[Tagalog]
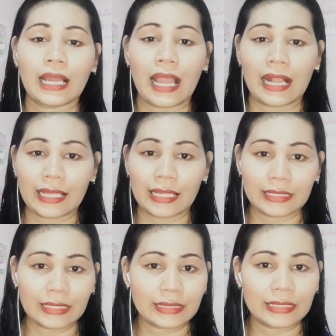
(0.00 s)
hanggat
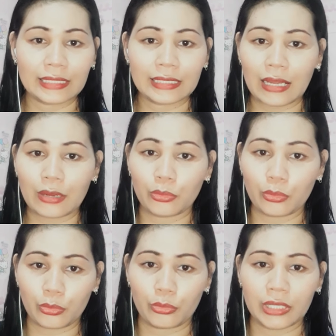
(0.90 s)
hindi ka
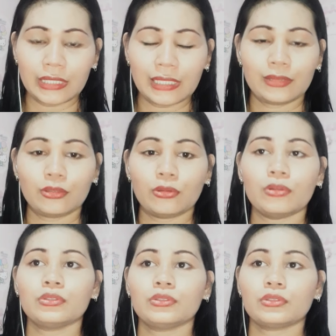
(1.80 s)
uuwi dito.
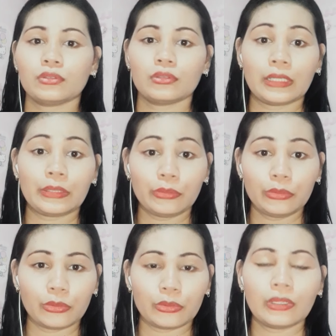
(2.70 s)
So, ganun
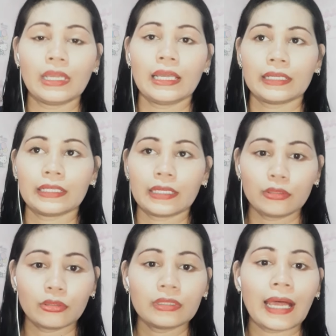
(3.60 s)
yon
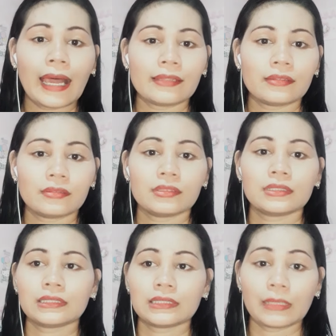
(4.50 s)
Ganun at
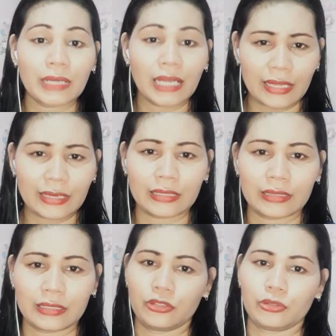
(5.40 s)
sa mga anak
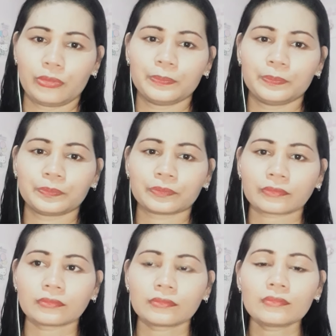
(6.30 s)
ninyo
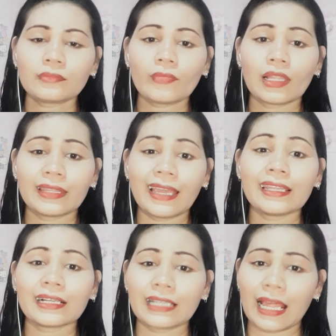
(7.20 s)
na
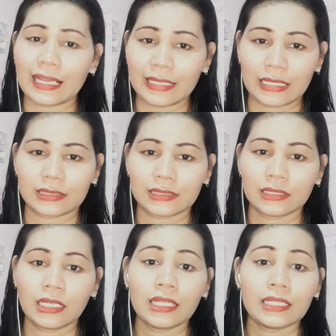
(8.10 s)
naglalayas
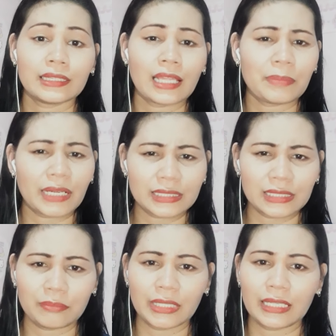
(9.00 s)

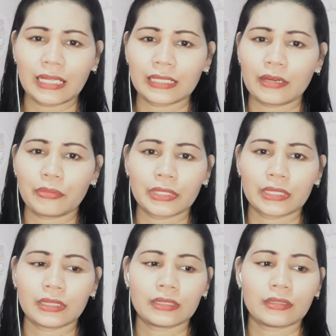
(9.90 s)
napakasimple lang
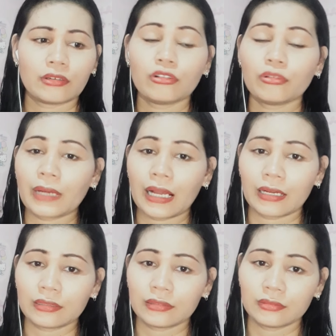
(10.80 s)
gawin
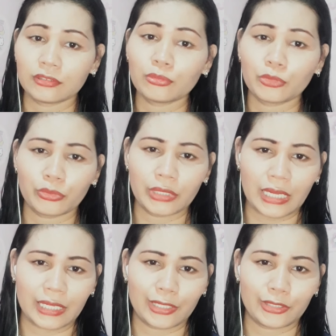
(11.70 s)
upang umuwi
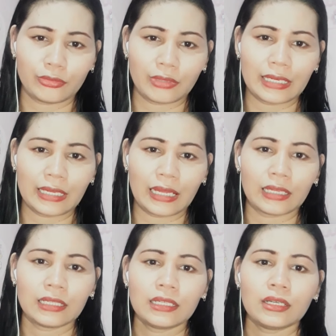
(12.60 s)
ang inyong anak.
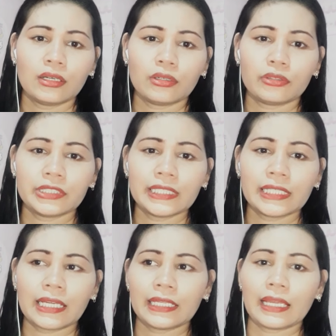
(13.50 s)
Or di
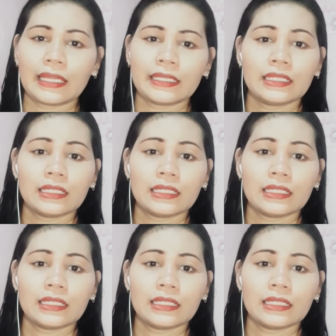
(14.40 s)
kaya'y